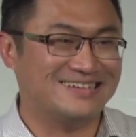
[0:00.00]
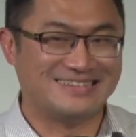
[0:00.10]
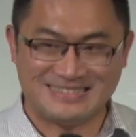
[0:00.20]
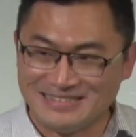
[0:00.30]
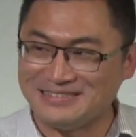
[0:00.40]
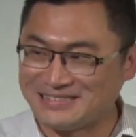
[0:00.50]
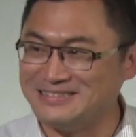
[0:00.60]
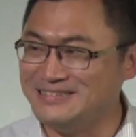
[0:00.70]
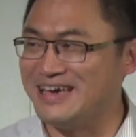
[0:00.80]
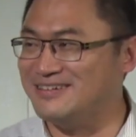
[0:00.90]
四
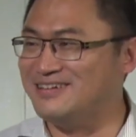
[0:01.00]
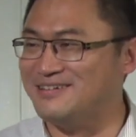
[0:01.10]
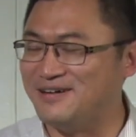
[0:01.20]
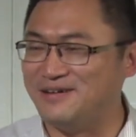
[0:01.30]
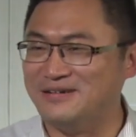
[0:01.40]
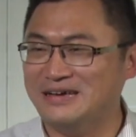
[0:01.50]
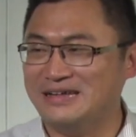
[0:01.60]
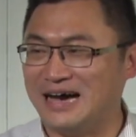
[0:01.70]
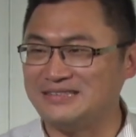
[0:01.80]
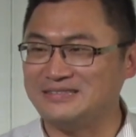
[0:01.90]
十年了哦，
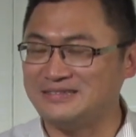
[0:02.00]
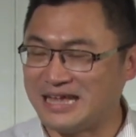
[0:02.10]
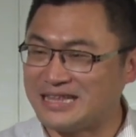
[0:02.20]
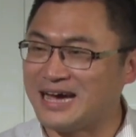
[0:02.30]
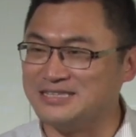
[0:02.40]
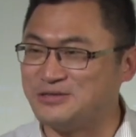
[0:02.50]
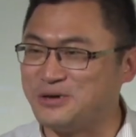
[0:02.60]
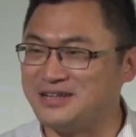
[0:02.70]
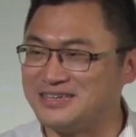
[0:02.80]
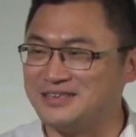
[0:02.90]
他是他大概几
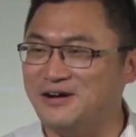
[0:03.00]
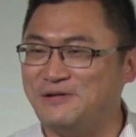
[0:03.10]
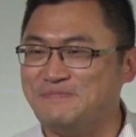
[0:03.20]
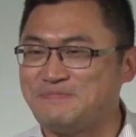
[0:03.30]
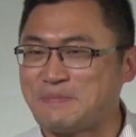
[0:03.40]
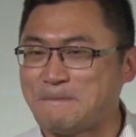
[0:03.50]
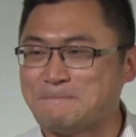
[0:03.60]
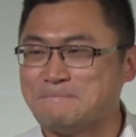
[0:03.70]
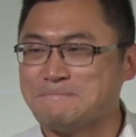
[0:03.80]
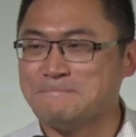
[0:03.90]
岁那个时候？
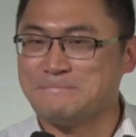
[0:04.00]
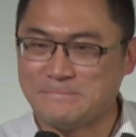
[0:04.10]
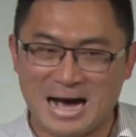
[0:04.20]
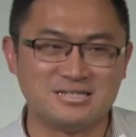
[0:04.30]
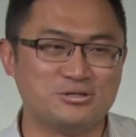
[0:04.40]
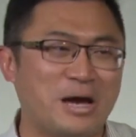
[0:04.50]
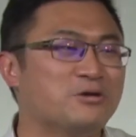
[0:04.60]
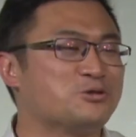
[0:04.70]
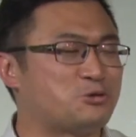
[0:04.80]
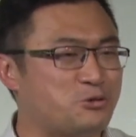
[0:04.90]
八十他
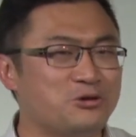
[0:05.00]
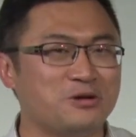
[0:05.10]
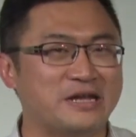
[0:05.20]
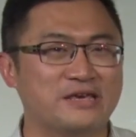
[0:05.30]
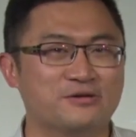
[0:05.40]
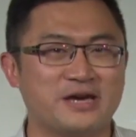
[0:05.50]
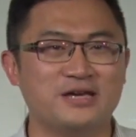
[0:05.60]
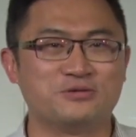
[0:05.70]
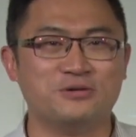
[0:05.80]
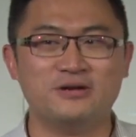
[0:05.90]
有所有的理由可以
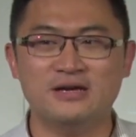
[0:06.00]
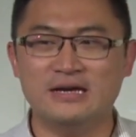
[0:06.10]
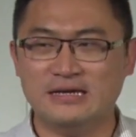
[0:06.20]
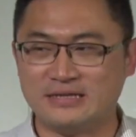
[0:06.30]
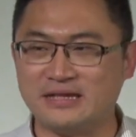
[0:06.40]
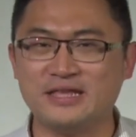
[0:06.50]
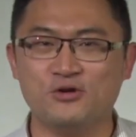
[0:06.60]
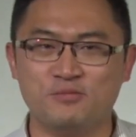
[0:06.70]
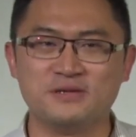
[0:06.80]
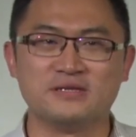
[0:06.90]
说上帝
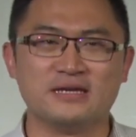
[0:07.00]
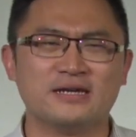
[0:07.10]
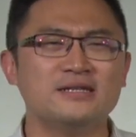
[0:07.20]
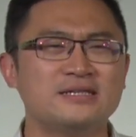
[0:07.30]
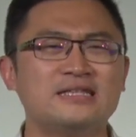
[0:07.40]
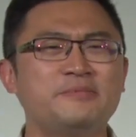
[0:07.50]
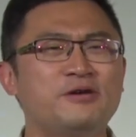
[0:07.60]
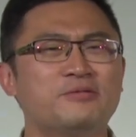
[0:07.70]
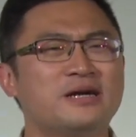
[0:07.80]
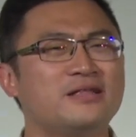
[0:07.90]
我不行。可是，在这边
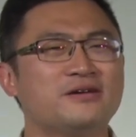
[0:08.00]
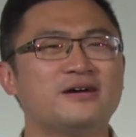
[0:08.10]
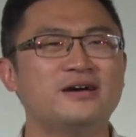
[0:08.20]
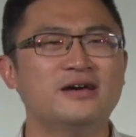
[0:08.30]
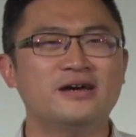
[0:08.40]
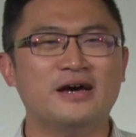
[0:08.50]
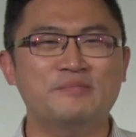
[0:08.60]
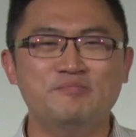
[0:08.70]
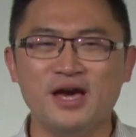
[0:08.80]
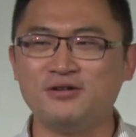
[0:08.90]
我们看到一个很
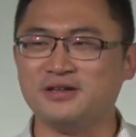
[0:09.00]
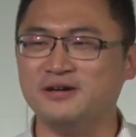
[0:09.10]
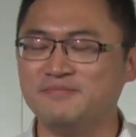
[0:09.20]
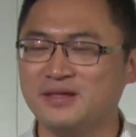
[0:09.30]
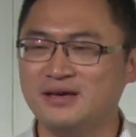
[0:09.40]
妙的。